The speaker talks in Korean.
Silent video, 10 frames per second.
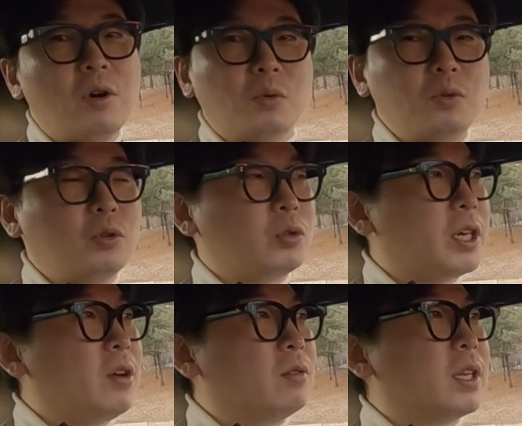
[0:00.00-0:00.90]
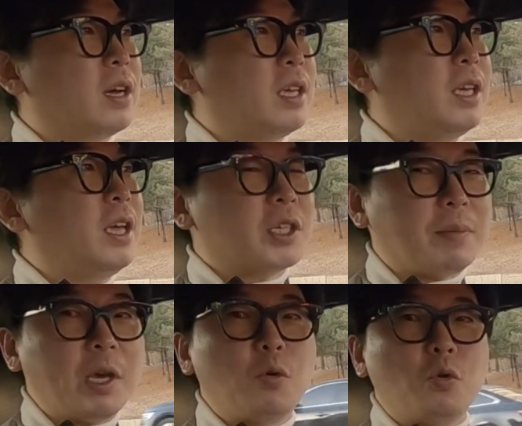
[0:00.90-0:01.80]
오늘도 제 영상이
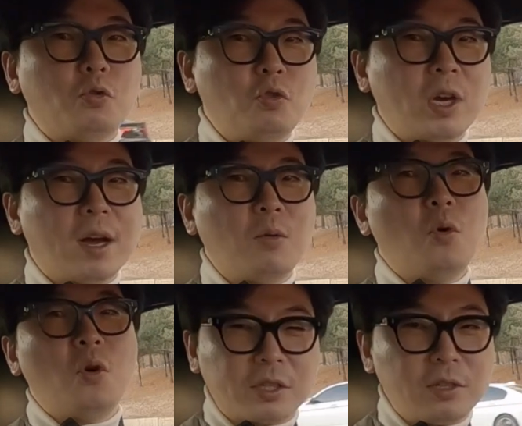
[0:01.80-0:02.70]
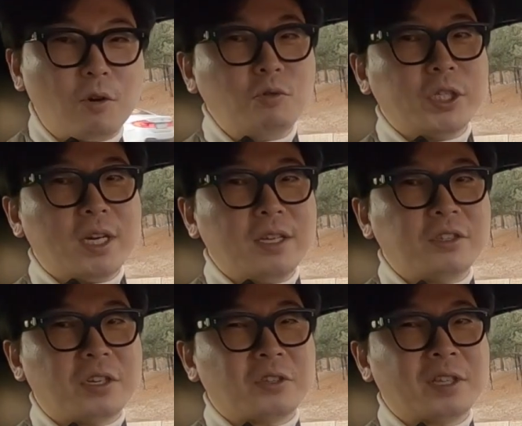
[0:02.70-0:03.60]
재밌고 유익하고 즐거운 시간이
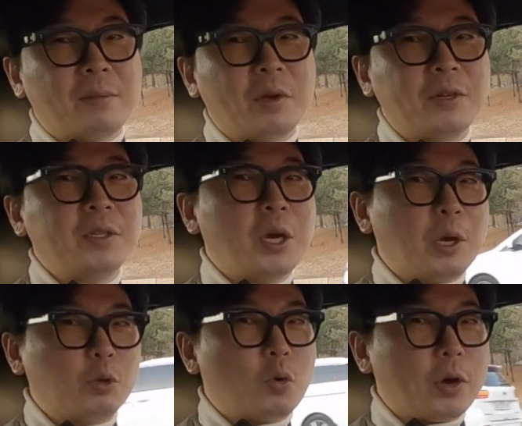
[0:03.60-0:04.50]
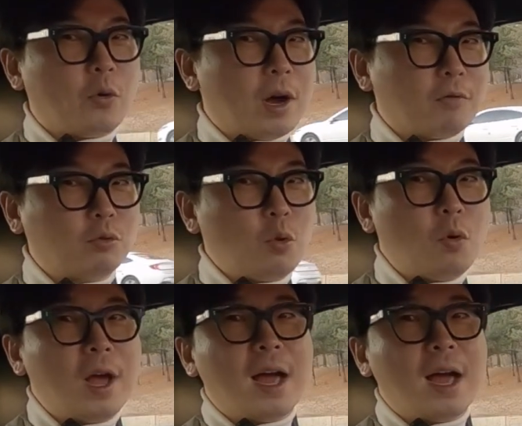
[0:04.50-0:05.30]
되셨다면 좋아요와 구독,